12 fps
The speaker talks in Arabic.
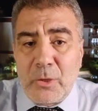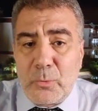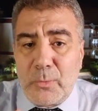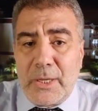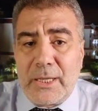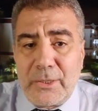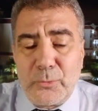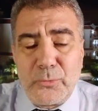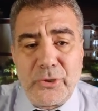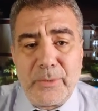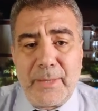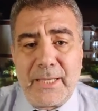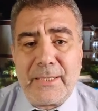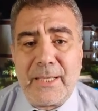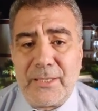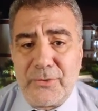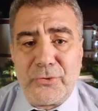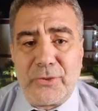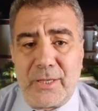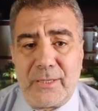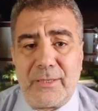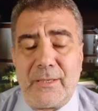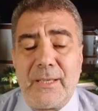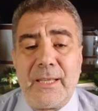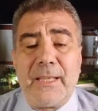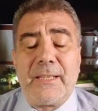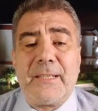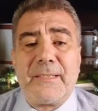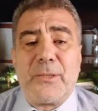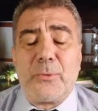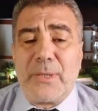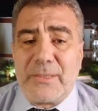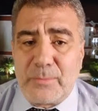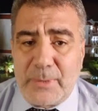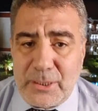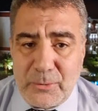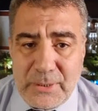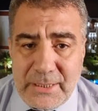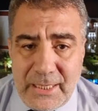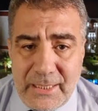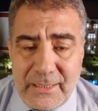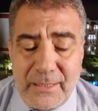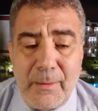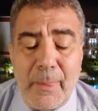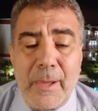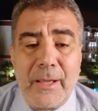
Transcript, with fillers: ونجيب عنها إن شاء الله نسأل الله سبحانه وتعالى